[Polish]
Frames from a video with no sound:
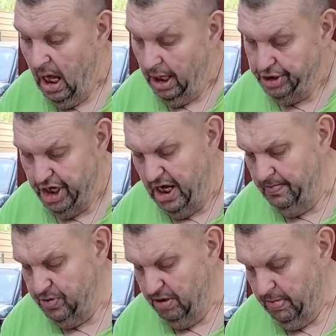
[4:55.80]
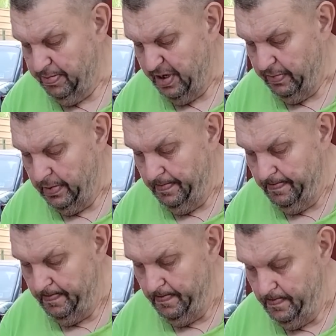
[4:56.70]
Nie, nie ma prawa.
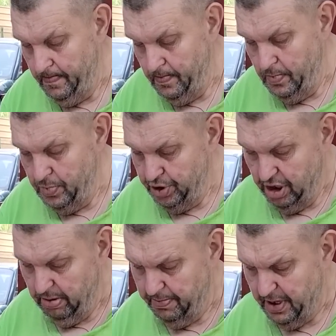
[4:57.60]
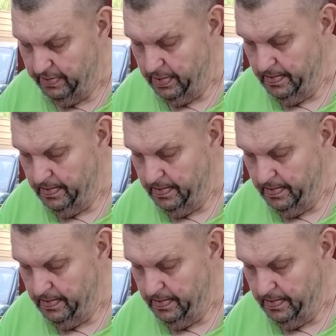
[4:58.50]
Nie ma prawa? Nie ma prawa.